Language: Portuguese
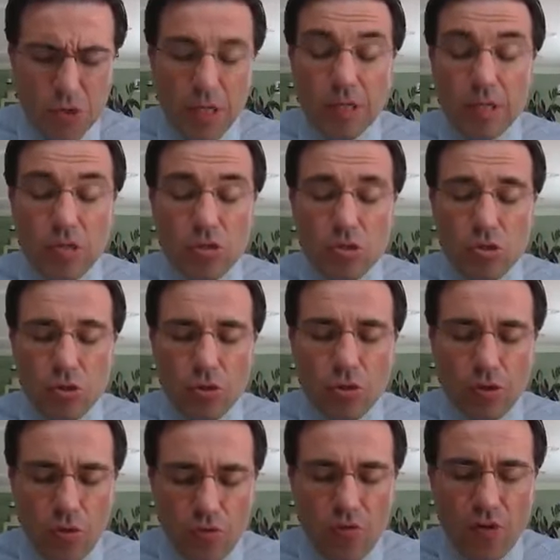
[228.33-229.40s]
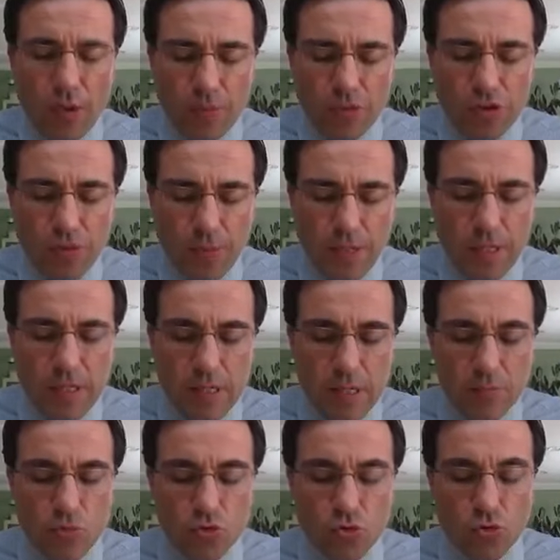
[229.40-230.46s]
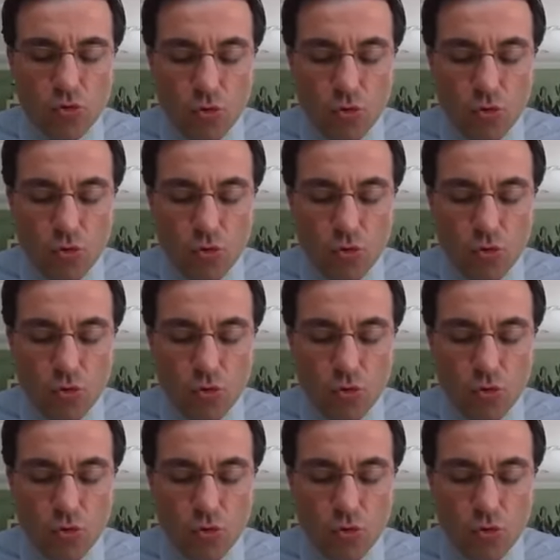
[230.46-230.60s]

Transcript: A ti, Senhor, louvamos e bendizemos no